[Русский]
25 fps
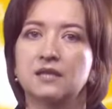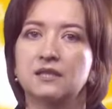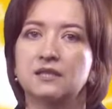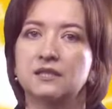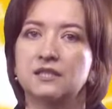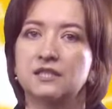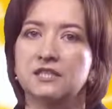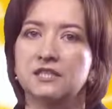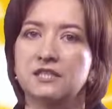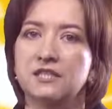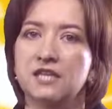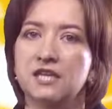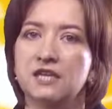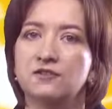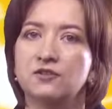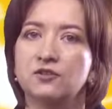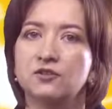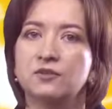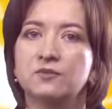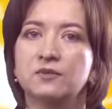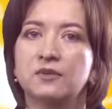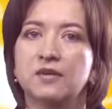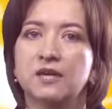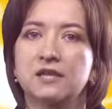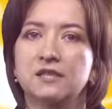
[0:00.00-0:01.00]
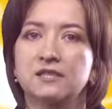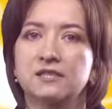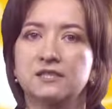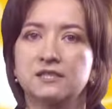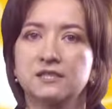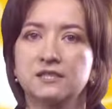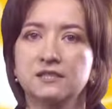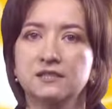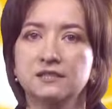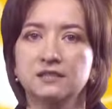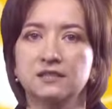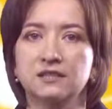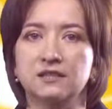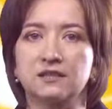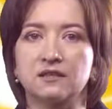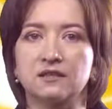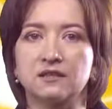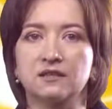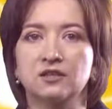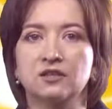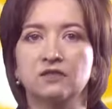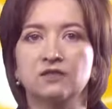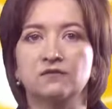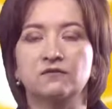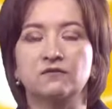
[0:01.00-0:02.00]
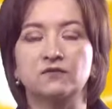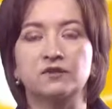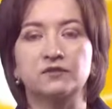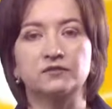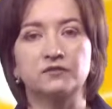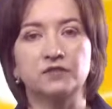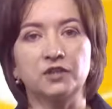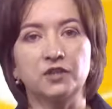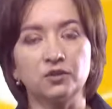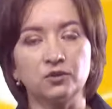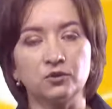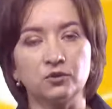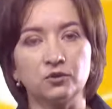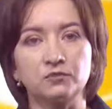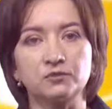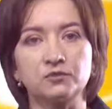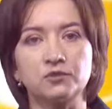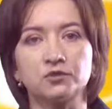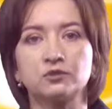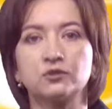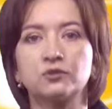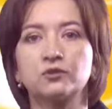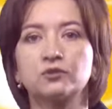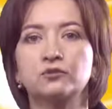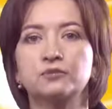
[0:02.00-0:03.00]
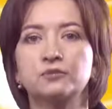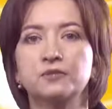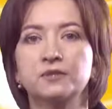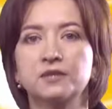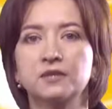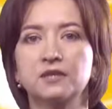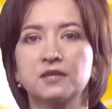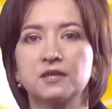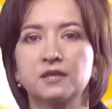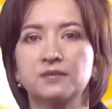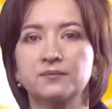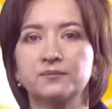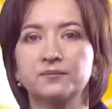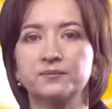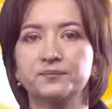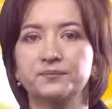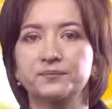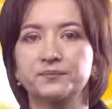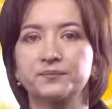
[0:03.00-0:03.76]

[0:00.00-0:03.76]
Назовем картинки во втором столбике.